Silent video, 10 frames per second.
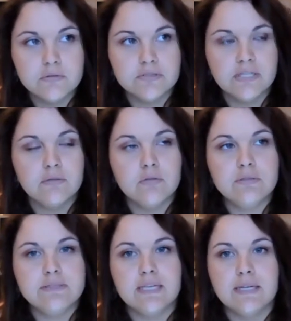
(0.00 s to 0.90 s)
j'adore
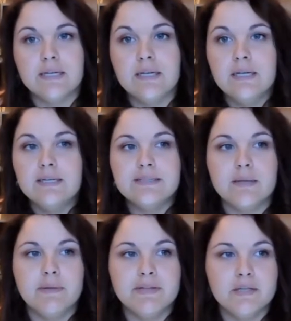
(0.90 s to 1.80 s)
sa,
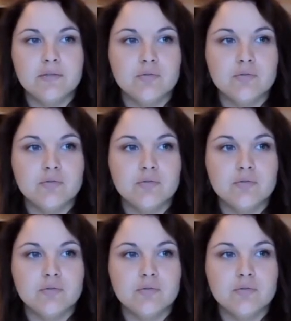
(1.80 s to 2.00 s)
manière de